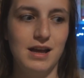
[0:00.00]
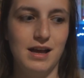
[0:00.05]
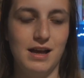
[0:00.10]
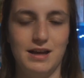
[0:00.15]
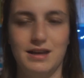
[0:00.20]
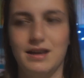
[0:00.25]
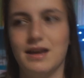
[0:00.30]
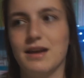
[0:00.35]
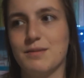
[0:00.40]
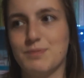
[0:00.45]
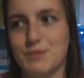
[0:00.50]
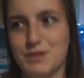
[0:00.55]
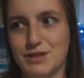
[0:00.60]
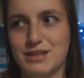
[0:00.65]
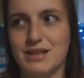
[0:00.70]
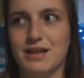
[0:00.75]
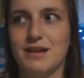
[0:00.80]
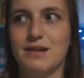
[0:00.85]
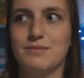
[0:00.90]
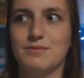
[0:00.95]
A jak
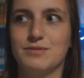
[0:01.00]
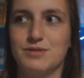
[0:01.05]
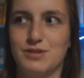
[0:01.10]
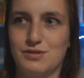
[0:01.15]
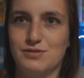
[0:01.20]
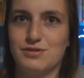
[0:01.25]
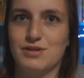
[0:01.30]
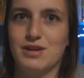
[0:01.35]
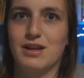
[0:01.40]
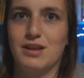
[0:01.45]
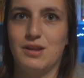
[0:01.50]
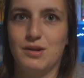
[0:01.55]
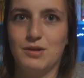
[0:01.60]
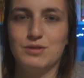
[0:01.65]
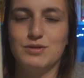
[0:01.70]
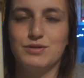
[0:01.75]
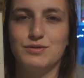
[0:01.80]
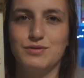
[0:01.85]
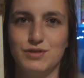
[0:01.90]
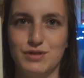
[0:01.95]
przeczytałam książkę, to
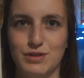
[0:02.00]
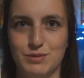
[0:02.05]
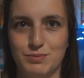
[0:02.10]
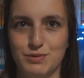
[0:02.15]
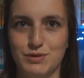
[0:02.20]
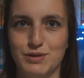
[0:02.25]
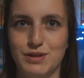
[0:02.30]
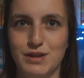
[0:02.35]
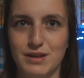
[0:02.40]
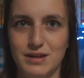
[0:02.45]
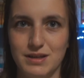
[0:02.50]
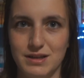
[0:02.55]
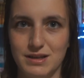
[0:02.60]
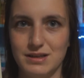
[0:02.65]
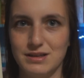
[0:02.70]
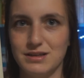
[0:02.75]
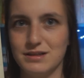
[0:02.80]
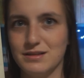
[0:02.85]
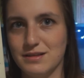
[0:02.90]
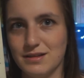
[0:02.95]
oczywiście później
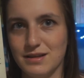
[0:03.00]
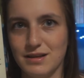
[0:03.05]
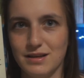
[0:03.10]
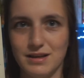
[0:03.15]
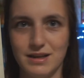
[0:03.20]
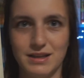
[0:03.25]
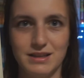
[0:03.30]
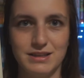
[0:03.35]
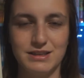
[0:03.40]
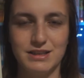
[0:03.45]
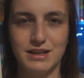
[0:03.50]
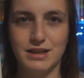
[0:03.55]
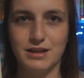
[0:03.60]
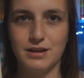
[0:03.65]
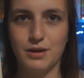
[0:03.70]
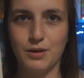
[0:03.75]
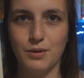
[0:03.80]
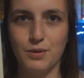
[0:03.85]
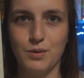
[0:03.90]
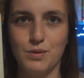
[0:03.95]
kilkanaście
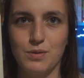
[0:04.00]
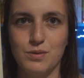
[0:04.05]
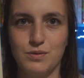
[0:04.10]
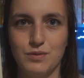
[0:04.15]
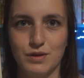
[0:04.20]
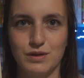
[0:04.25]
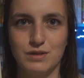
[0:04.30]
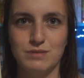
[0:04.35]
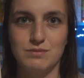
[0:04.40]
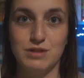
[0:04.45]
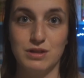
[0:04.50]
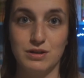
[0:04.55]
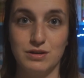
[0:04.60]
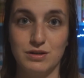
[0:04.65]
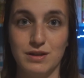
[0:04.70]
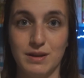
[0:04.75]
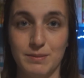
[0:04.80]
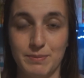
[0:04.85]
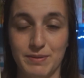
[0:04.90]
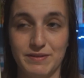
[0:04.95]
artykułów o tym, że
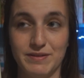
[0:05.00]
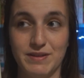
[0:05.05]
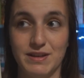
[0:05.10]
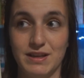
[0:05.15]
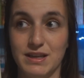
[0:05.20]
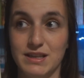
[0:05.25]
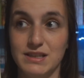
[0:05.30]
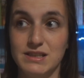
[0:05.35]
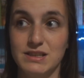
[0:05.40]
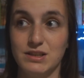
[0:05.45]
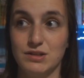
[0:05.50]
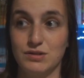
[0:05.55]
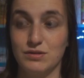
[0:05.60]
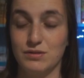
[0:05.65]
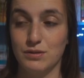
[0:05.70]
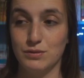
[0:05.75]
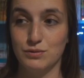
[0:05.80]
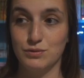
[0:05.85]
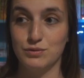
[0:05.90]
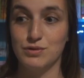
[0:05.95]
to naprawdę jest i
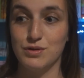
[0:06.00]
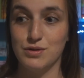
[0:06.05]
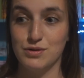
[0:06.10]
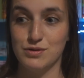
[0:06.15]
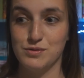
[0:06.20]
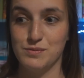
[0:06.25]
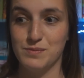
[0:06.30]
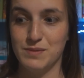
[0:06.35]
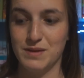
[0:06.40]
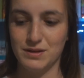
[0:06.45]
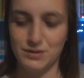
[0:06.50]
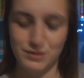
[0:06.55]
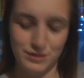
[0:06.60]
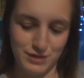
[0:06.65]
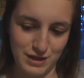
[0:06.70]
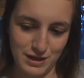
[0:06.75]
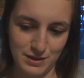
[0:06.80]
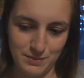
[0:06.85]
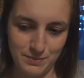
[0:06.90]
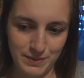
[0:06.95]
to dużo osób na to
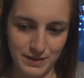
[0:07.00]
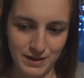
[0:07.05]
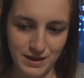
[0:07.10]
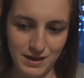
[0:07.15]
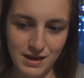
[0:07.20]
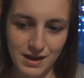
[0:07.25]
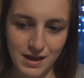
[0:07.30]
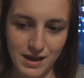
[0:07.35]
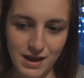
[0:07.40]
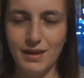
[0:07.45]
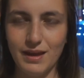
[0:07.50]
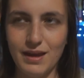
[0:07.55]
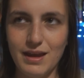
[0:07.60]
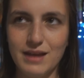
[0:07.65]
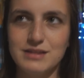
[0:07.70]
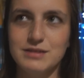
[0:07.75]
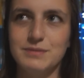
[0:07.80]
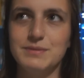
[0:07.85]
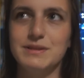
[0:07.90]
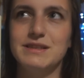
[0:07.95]
cierpi,
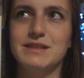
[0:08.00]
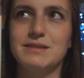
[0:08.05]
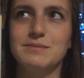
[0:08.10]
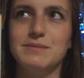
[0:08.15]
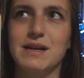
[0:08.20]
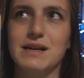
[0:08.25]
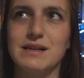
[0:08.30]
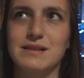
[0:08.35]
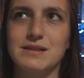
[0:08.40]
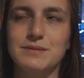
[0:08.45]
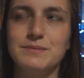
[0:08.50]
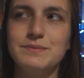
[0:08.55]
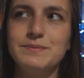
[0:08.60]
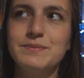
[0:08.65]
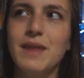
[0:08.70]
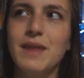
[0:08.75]
jak sobie z tym radzą.